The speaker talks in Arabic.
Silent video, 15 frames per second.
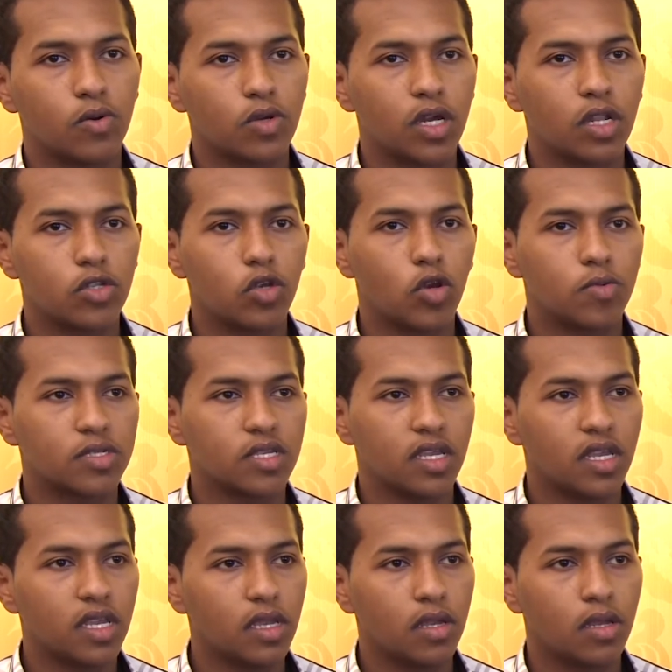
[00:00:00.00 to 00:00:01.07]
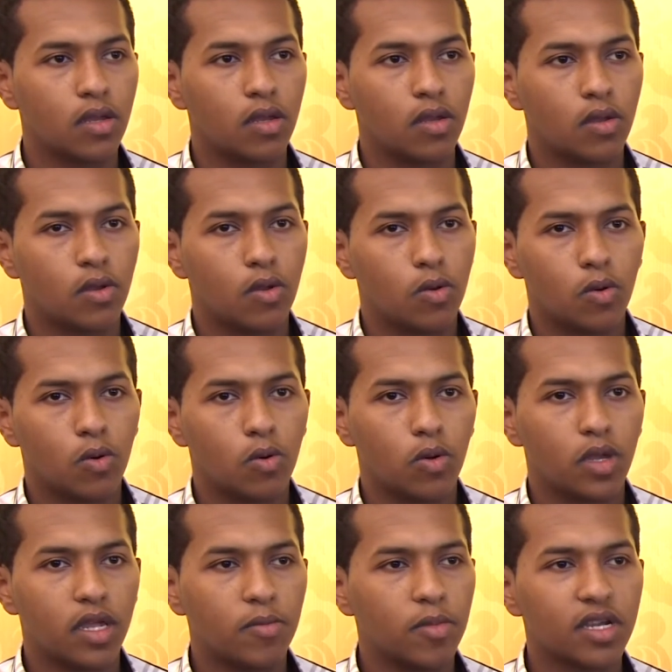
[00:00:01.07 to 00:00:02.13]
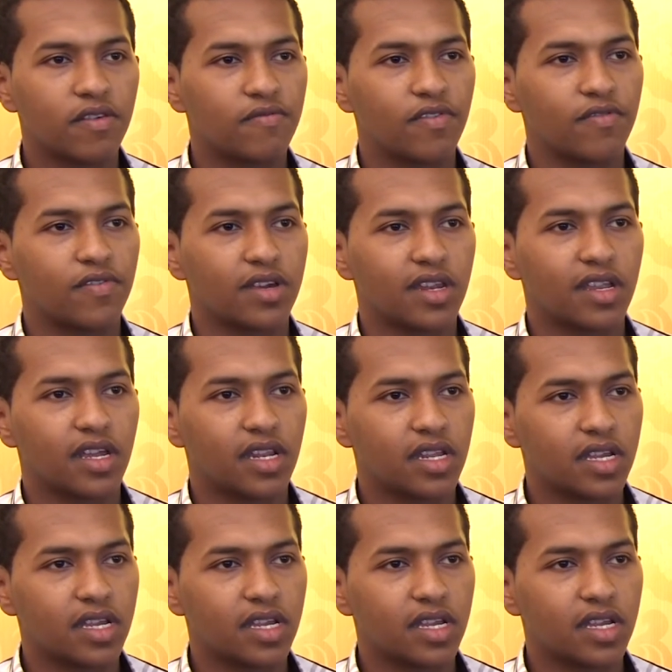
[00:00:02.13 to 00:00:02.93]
كان الجواب الصحيح ويعني ما كان في فكره يعني